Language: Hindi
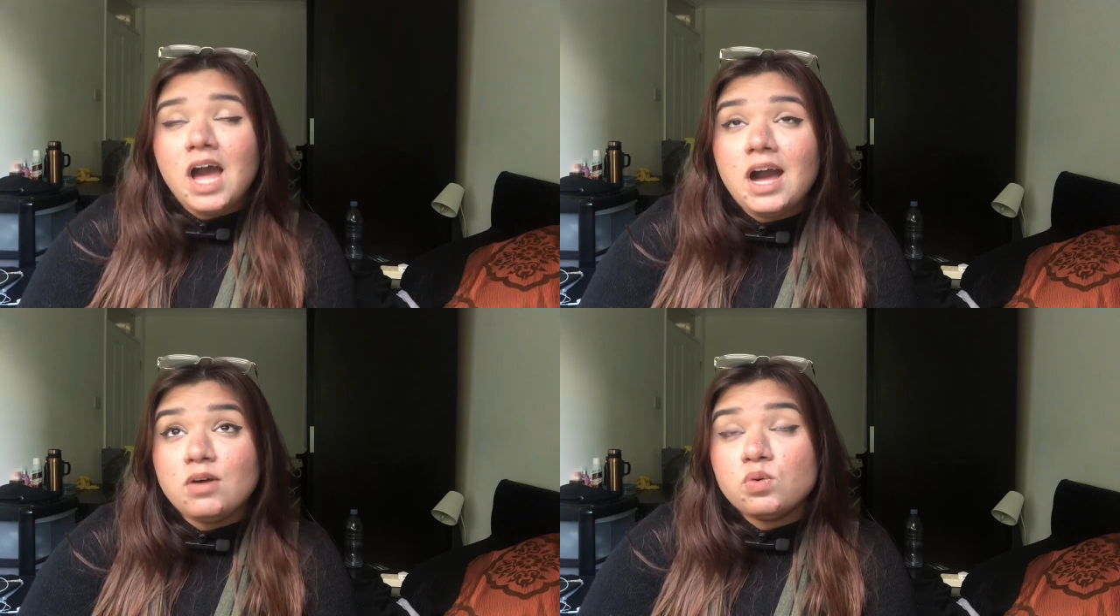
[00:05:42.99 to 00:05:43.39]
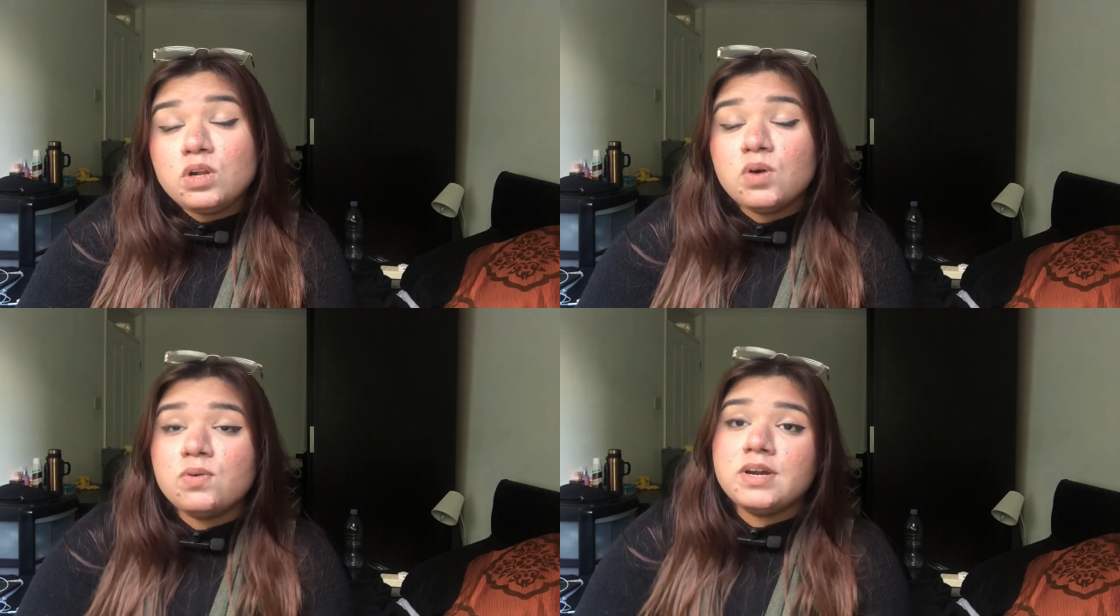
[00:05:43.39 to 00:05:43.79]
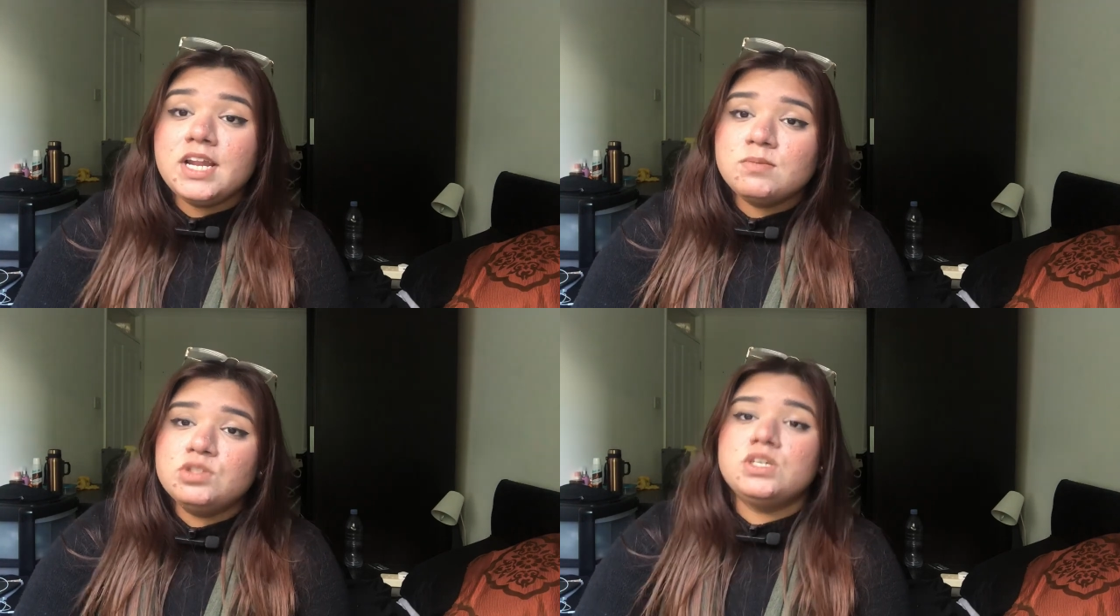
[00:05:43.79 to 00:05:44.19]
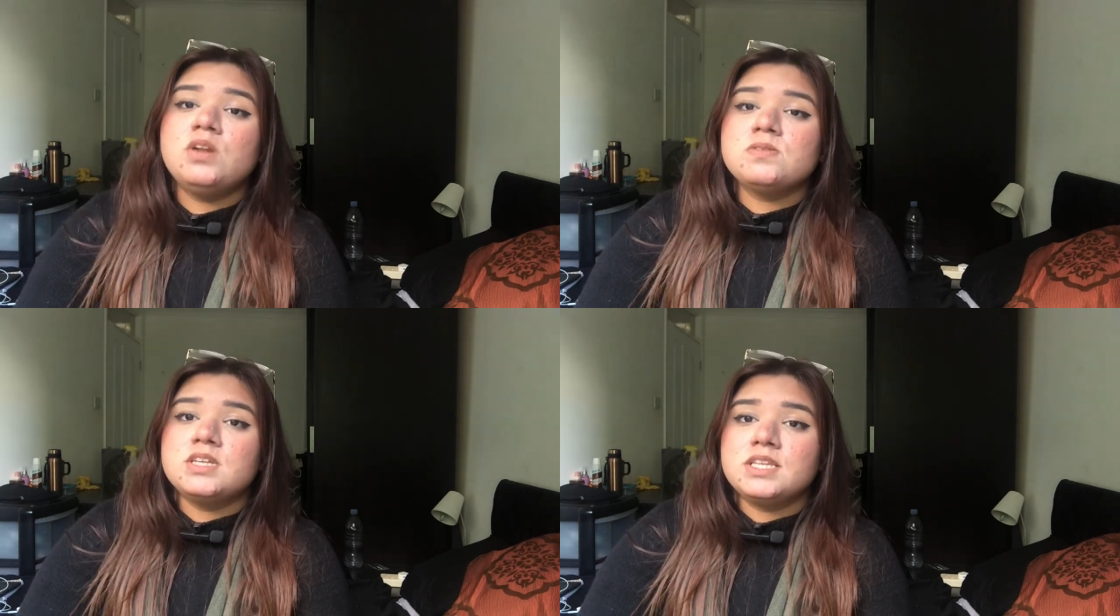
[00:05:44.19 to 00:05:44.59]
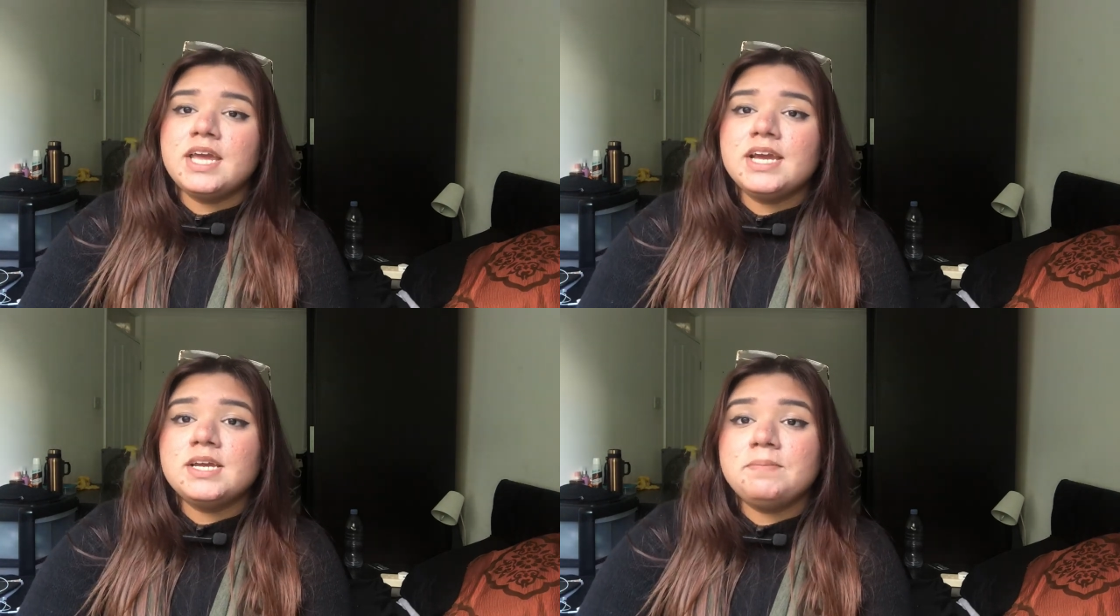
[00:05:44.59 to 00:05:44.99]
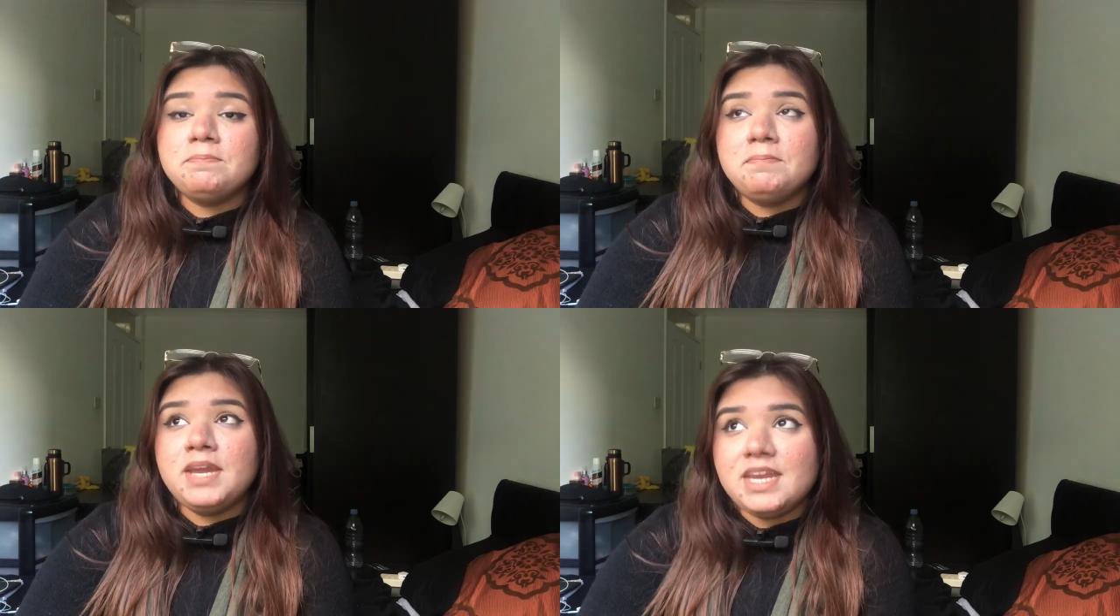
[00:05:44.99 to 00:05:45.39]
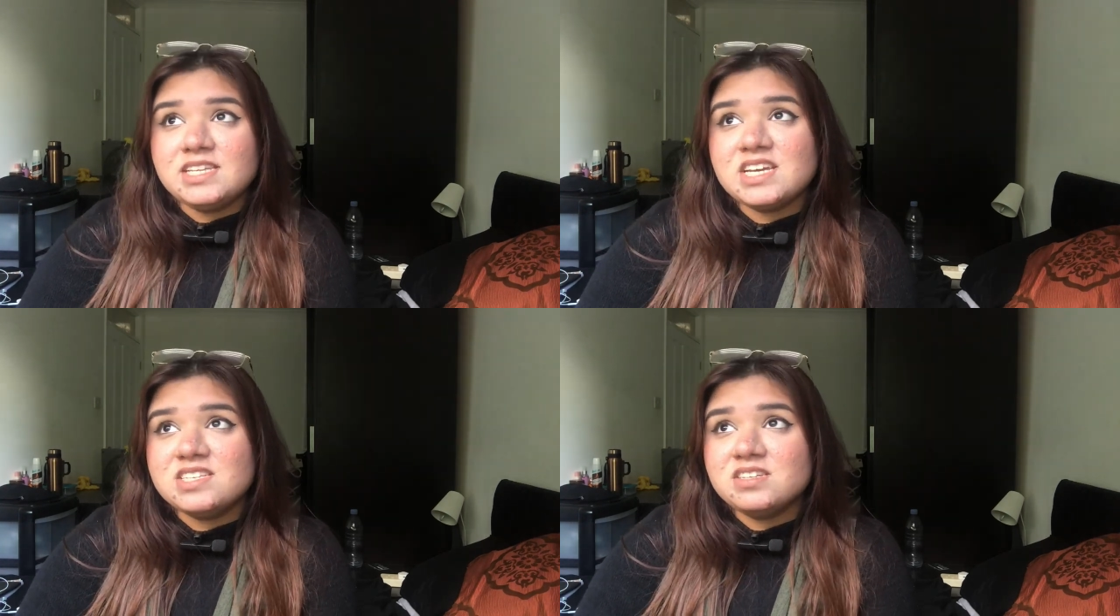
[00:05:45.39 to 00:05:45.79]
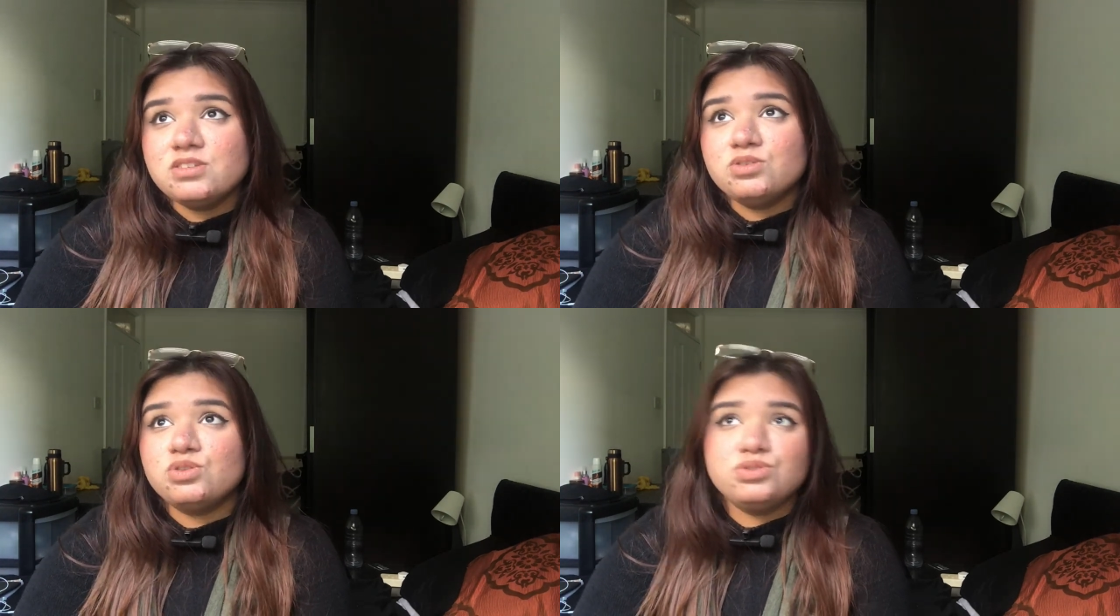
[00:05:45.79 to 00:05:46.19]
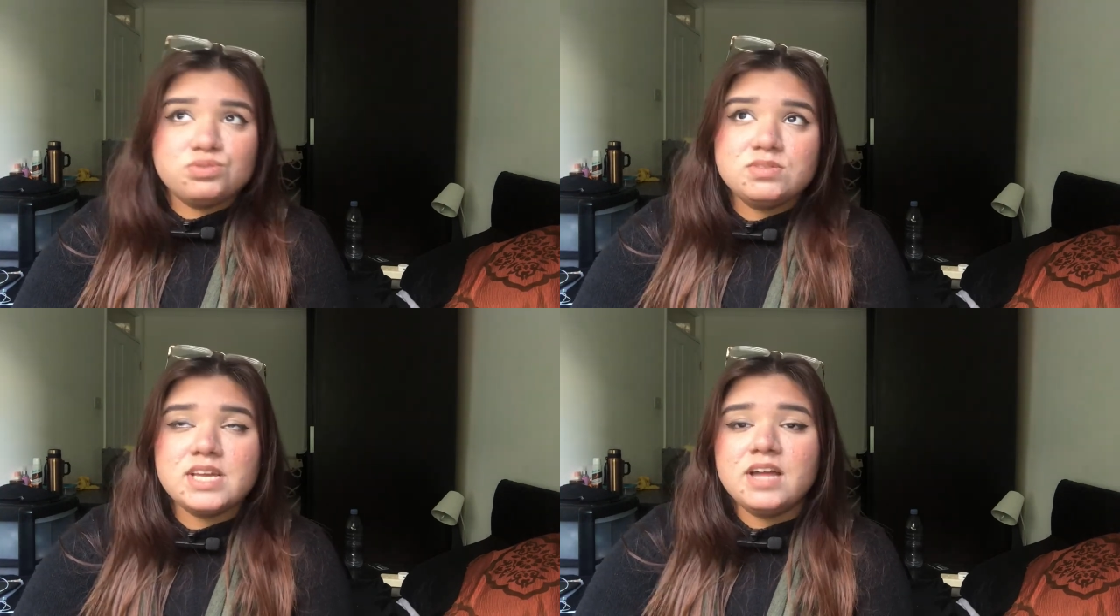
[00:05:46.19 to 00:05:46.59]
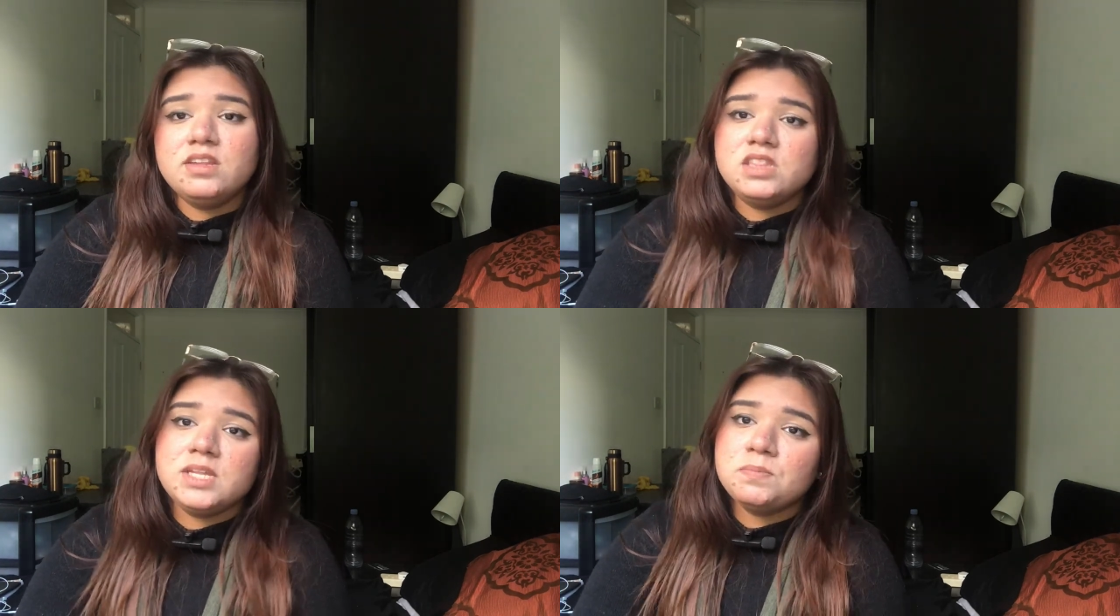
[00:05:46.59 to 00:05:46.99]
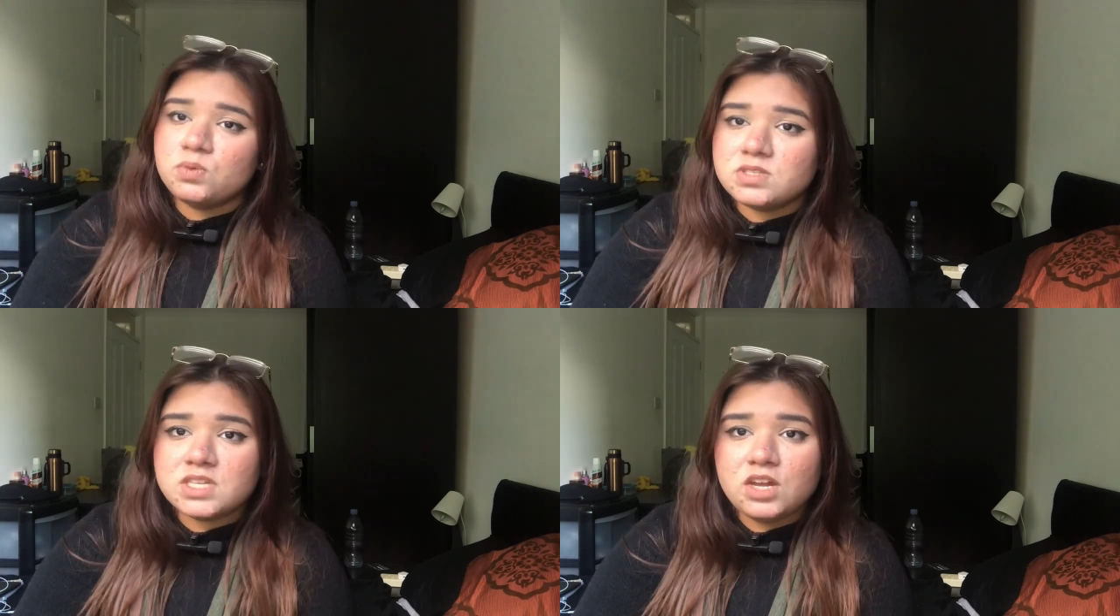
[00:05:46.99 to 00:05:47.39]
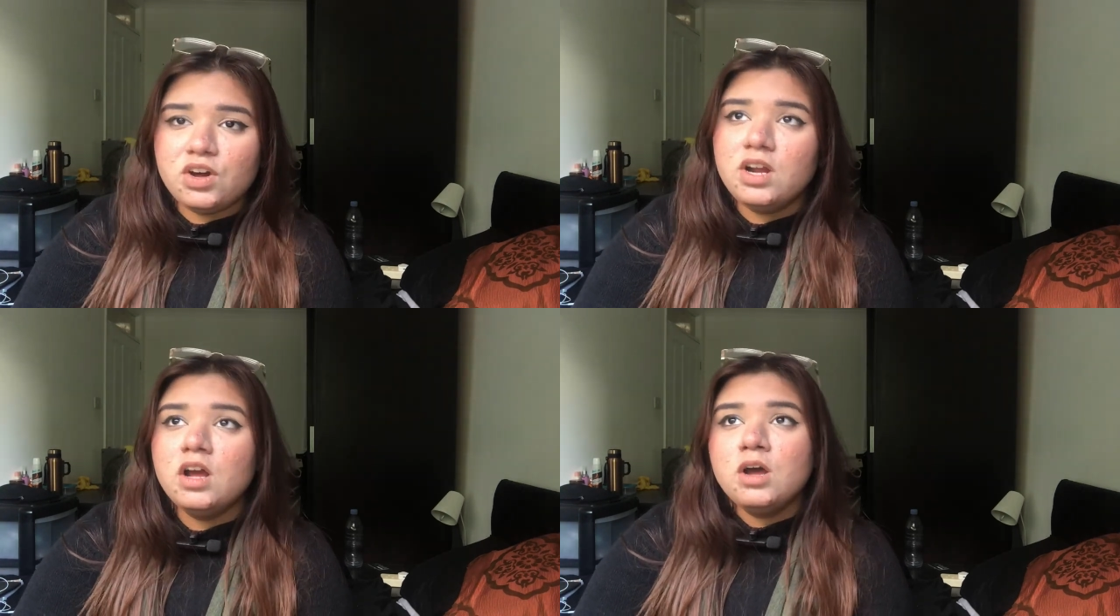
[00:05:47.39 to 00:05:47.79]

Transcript: हाँ उन लोगों के लिए मुश्किल हो सकता है कि मेरे जैसे जिनको शुरू से आदत थी बुक्स की और